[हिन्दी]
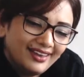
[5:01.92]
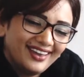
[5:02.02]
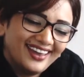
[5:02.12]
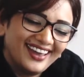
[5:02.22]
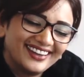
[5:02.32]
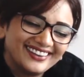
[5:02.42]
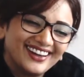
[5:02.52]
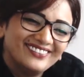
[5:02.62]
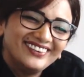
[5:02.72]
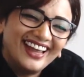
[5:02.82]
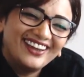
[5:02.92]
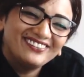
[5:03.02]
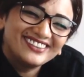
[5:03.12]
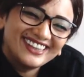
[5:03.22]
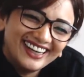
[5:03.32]
एकदम लाइफ
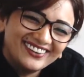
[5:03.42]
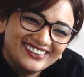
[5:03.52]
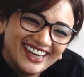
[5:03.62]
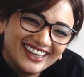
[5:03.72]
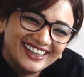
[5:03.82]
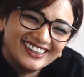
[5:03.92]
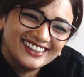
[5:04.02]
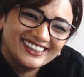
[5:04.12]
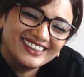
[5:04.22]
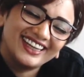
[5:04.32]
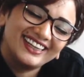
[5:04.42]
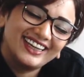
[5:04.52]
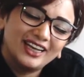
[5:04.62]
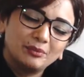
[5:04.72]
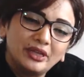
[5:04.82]
सेट हो जाएगी चल
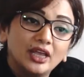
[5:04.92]
निकल